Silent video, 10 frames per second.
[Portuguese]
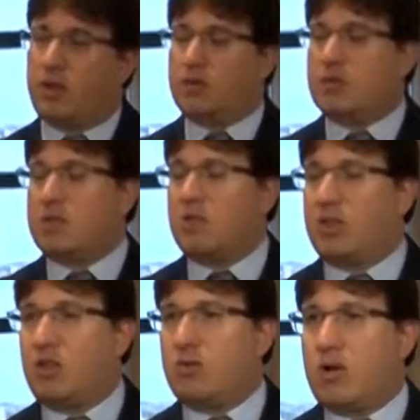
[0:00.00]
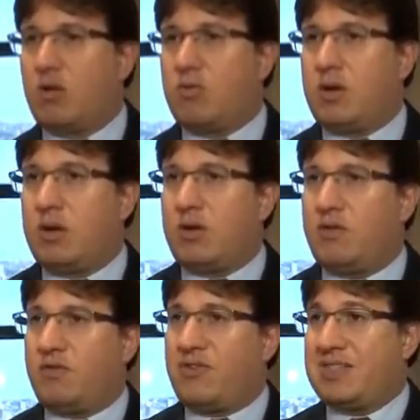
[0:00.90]
É, o sistema tem uma, uma
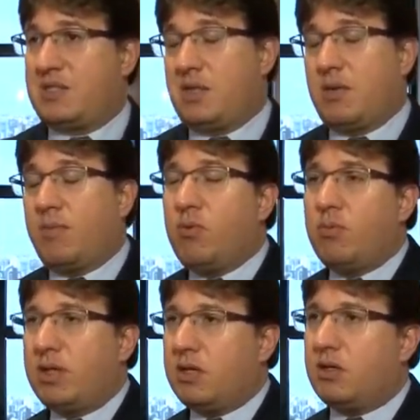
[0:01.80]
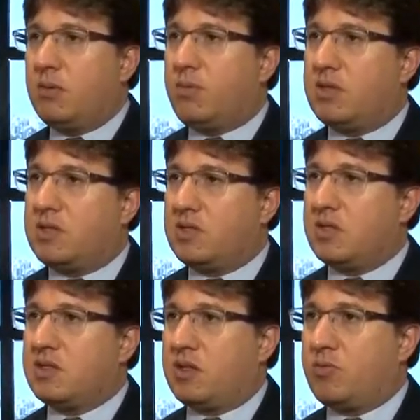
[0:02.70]
faceta pública que pode ser
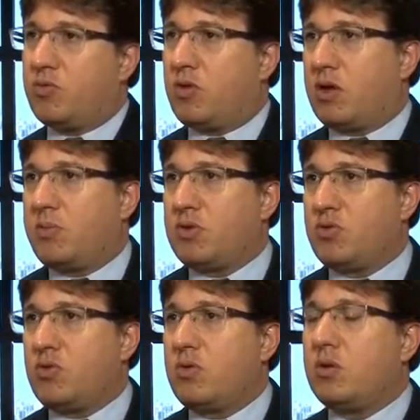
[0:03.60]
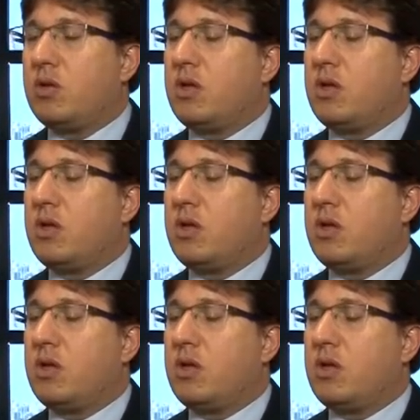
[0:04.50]
acessado por qualquer pessoa,